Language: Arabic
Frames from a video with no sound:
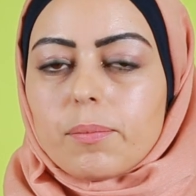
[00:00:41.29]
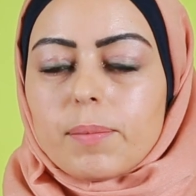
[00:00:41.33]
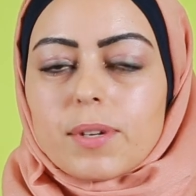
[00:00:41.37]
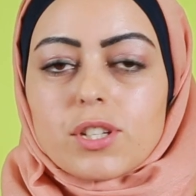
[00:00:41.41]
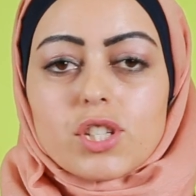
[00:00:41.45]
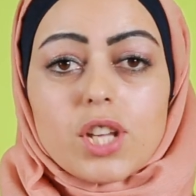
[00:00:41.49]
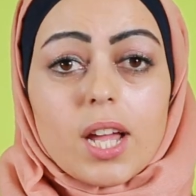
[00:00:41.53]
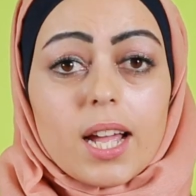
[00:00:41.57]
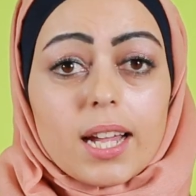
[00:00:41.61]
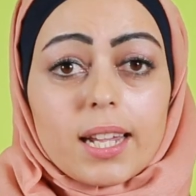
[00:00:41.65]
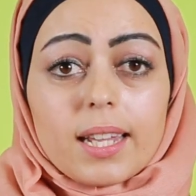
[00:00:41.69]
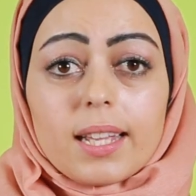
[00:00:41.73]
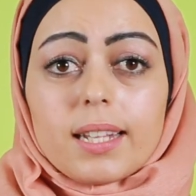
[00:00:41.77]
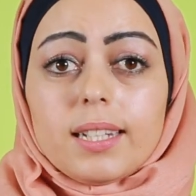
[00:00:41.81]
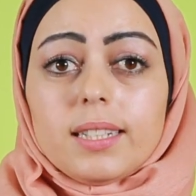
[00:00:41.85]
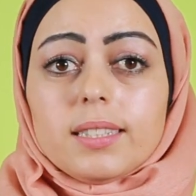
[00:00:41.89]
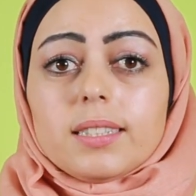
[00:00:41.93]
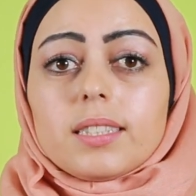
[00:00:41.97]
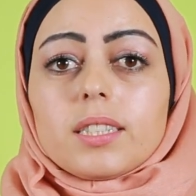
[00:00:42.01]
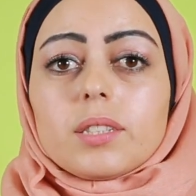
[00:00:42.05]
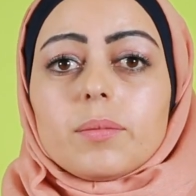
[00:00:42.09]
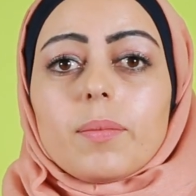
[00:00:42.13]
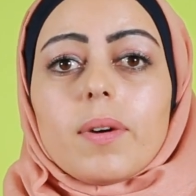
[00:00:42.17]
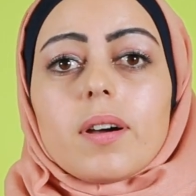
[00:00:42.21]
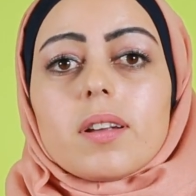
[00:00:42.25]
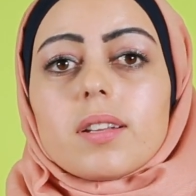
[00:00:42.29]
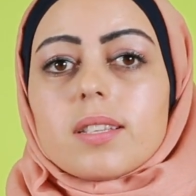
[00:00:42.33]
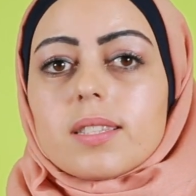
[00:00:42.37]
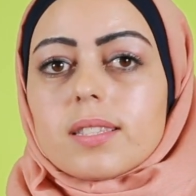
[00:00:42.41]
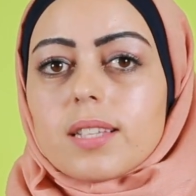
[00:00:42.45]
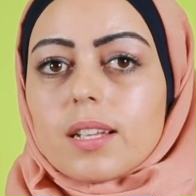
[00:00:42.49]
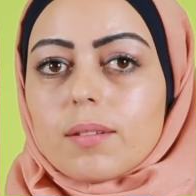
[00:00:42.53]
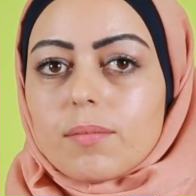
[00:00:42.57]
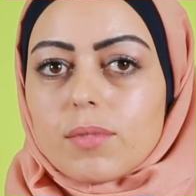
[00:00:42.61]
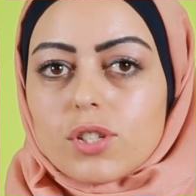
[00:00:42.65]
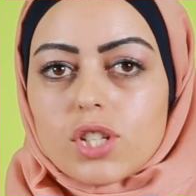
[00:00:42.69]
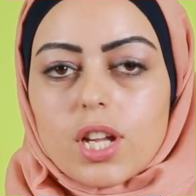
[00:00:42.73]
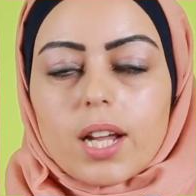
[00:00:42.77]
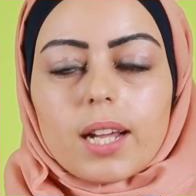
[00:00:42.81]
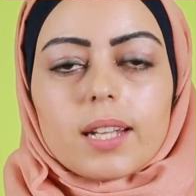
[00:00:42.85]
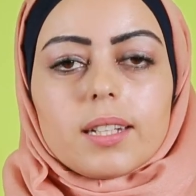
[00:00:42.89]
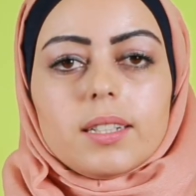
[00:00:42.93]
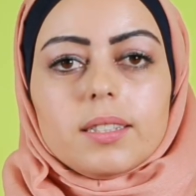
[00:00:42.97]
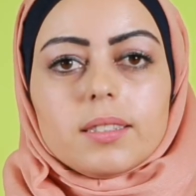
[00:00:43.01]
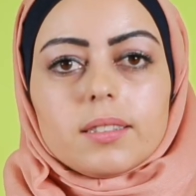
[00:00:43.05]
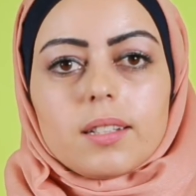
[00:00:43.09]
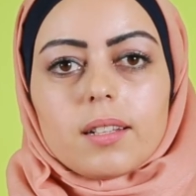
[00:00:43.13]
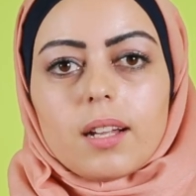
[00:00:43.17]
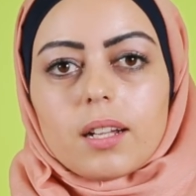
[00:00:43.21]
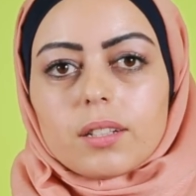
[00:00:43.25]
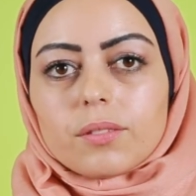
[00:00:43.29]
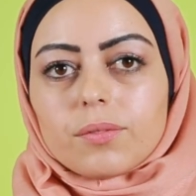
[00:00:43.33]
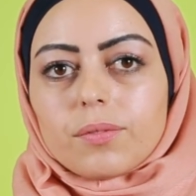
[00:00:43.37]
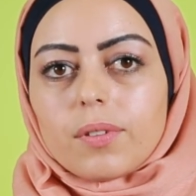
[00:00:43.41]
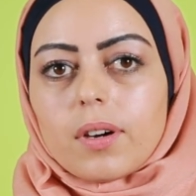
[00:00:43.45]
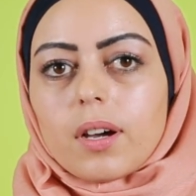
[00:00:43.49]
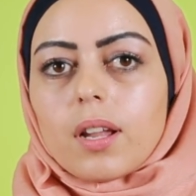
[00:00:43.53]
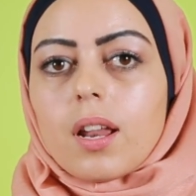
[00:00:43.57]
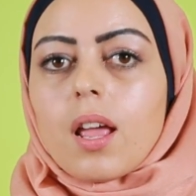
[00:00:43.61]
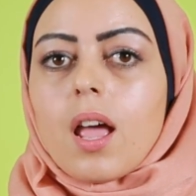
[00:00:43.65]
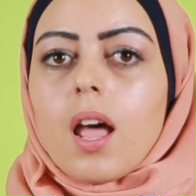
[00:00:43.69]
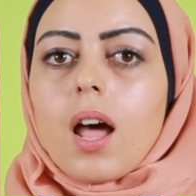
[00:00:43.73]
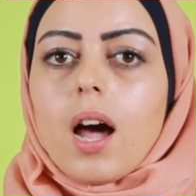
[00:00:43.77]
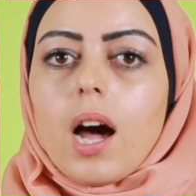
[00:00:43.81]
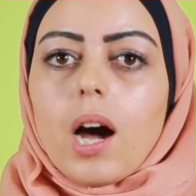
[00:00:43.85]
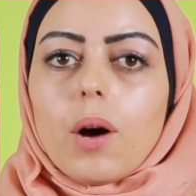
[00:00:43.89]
مشاكل عند كبار السن مشاكل عند الأطفال